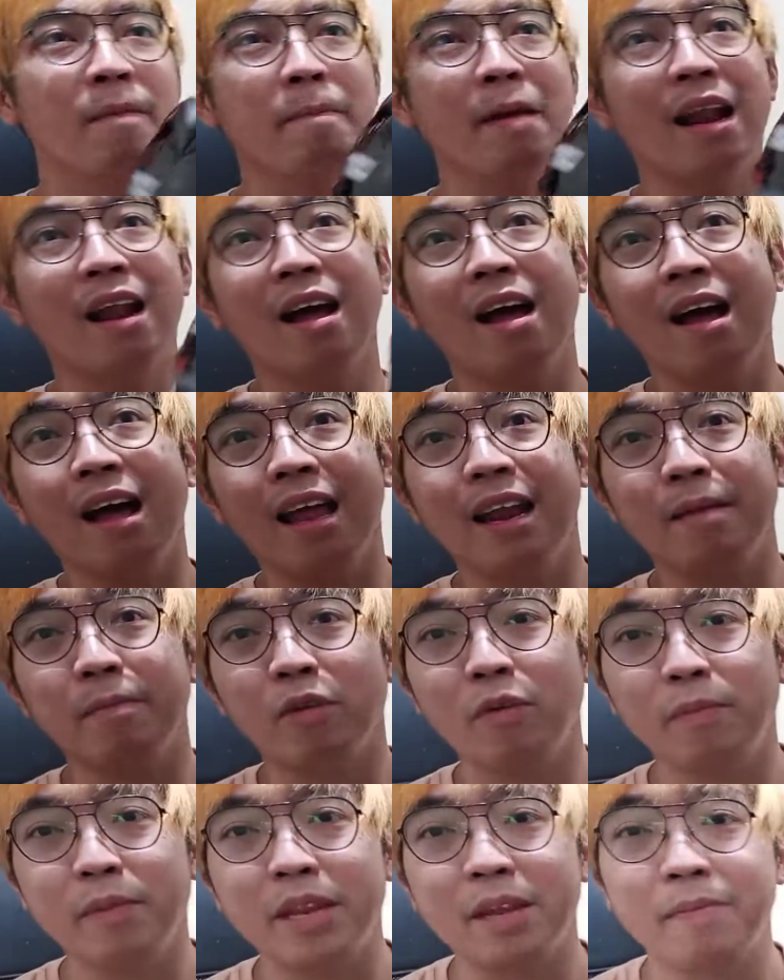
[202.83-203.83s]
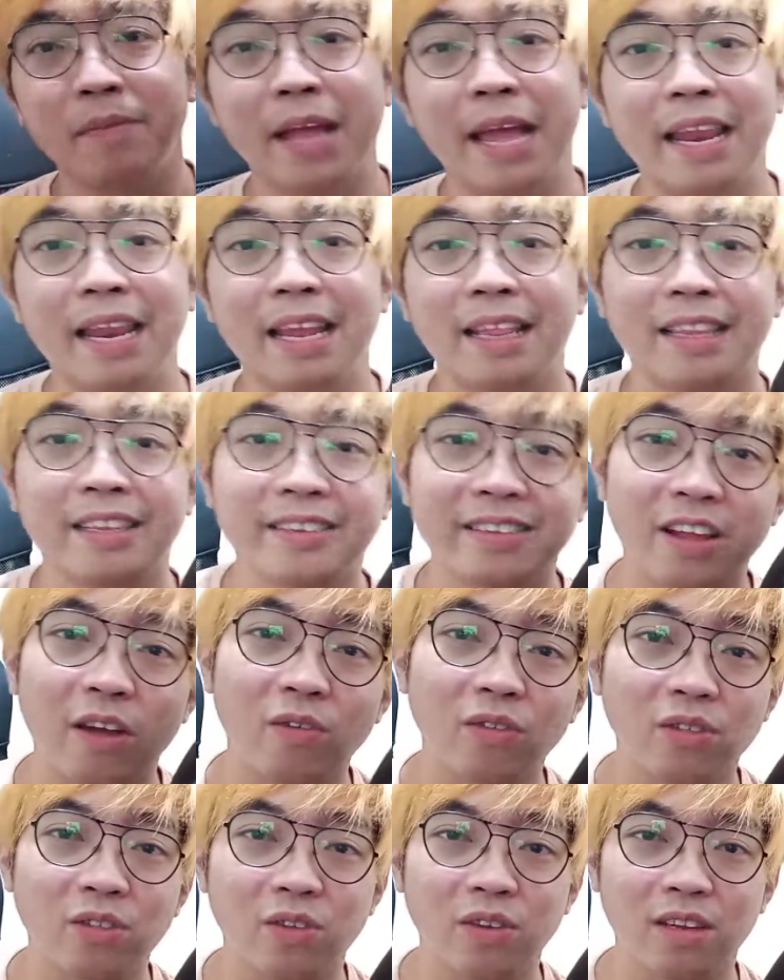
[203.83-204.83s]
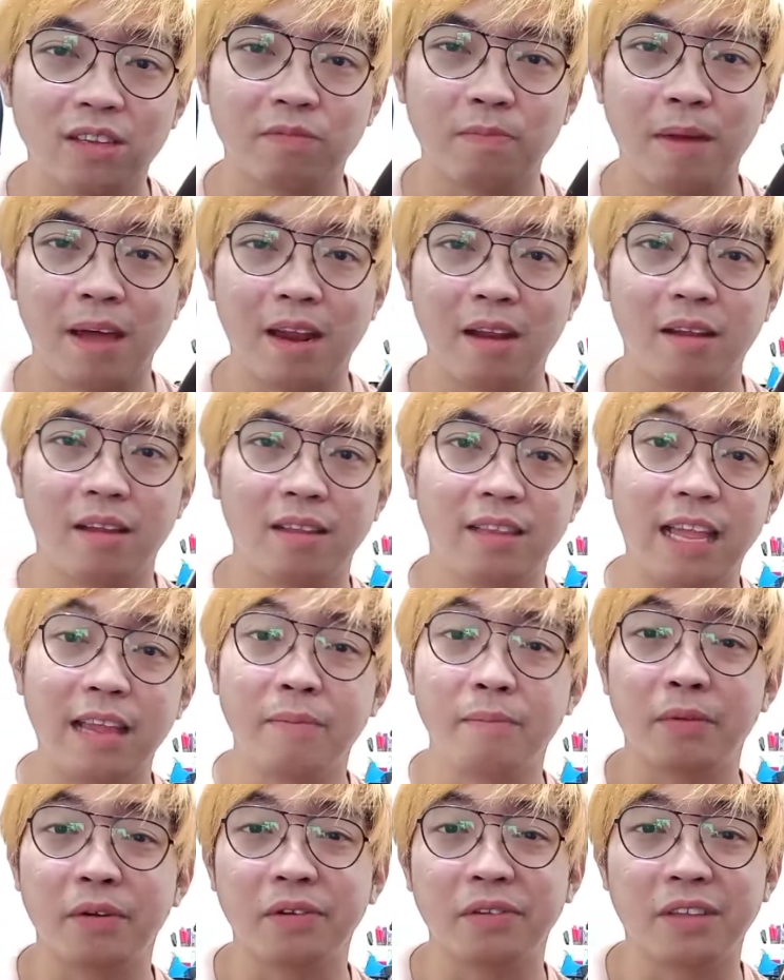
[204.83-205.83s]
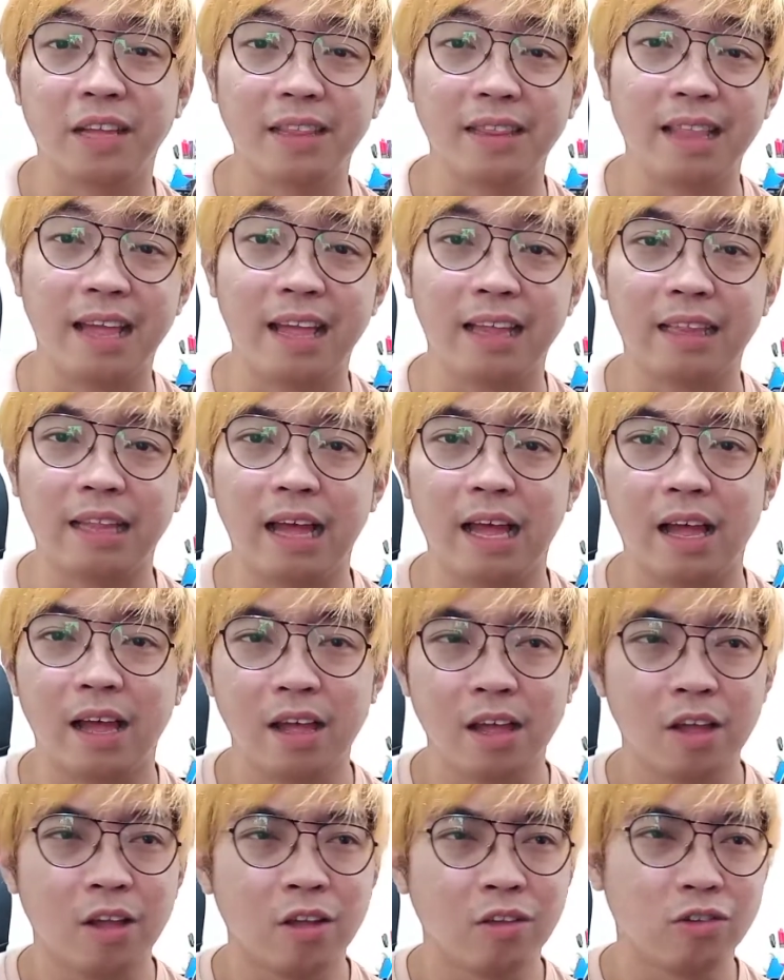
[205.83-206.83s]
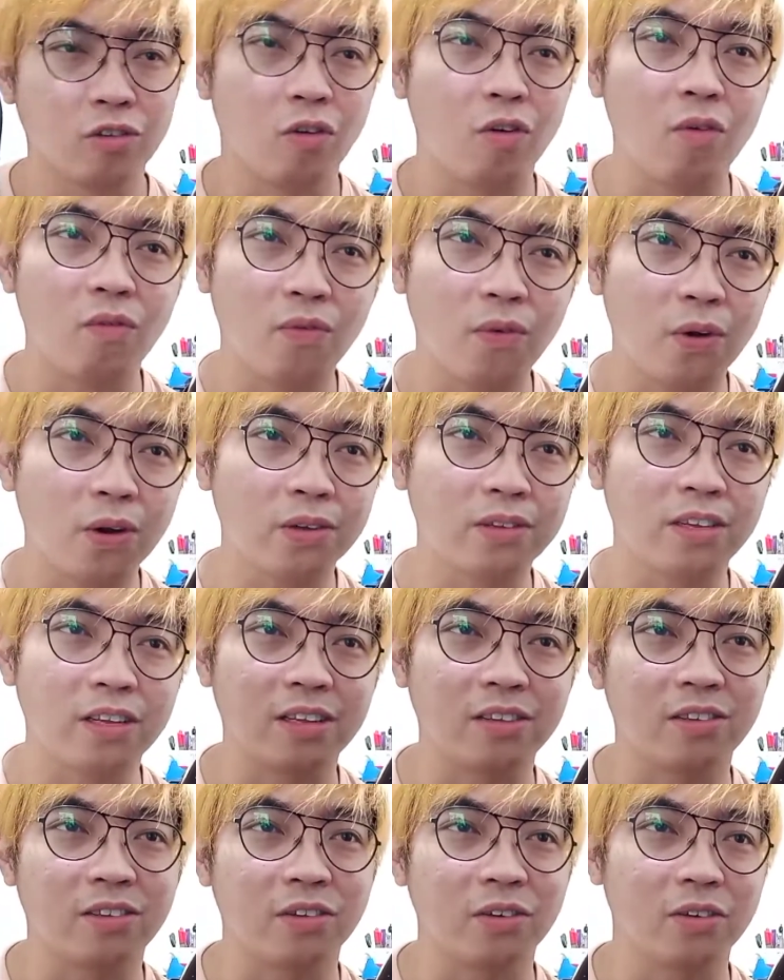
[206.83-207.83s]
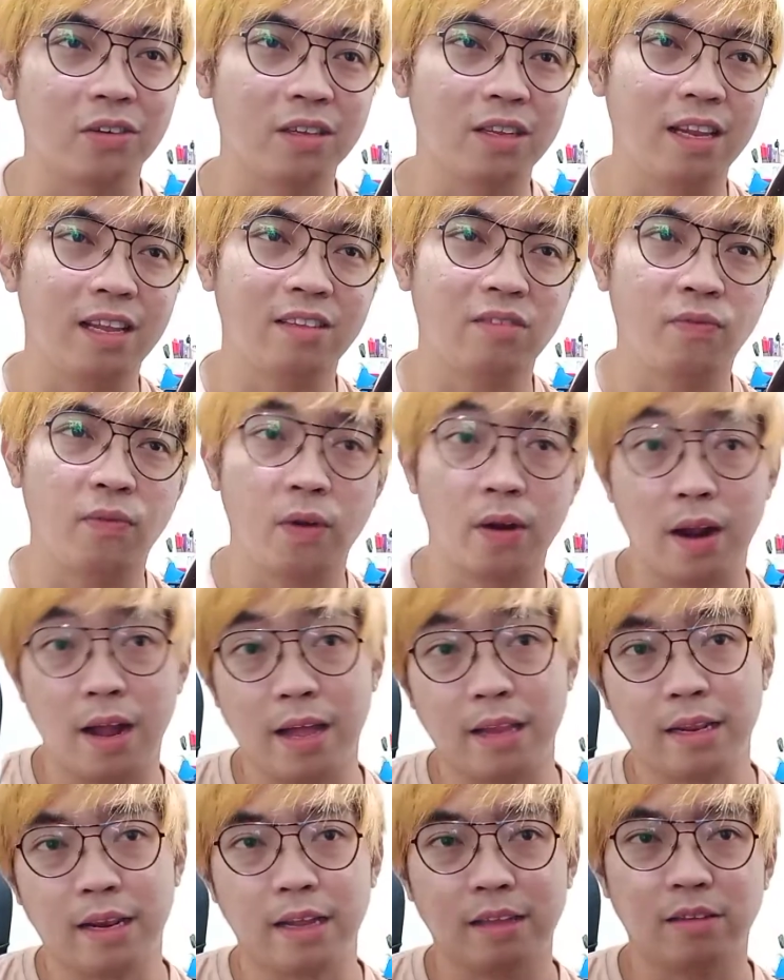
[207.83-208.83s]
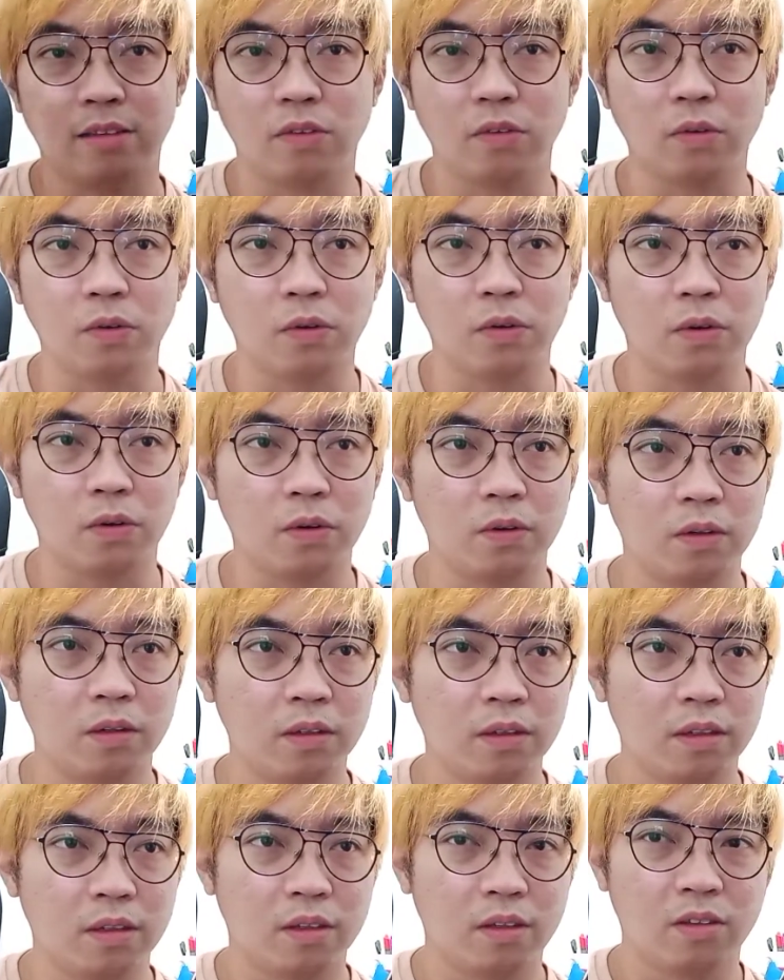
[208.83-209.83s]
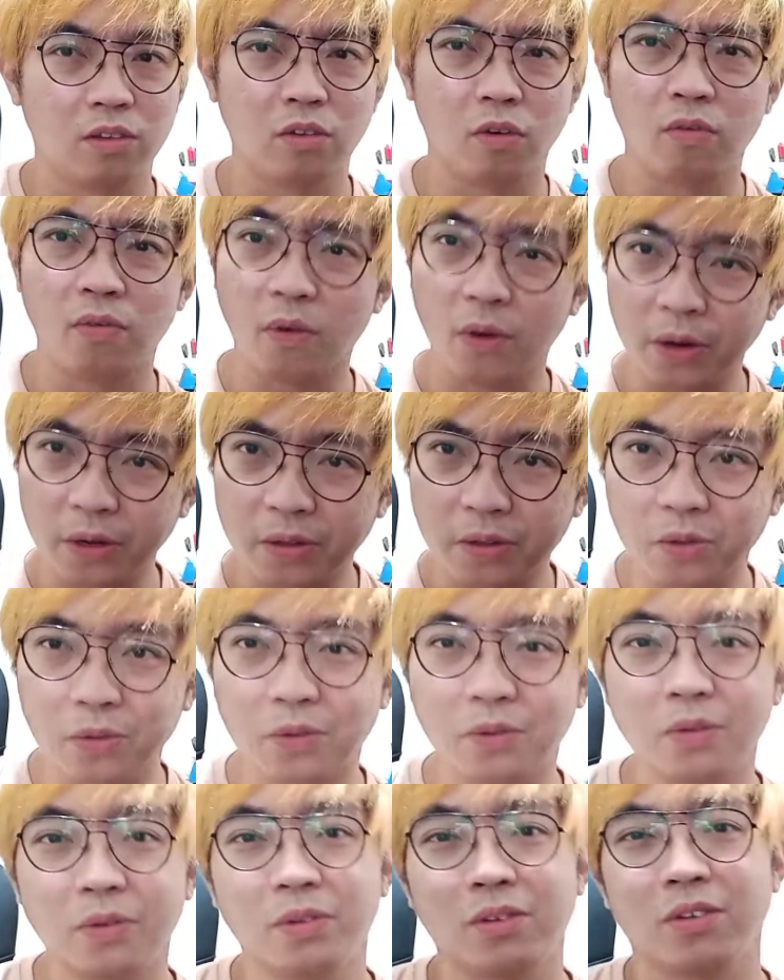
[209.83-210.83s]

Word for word: Parang ang alam ko, binibigay na discount nun is parang 10% ata. So kung 4.6 yun, less 400 siguro. So 4.2.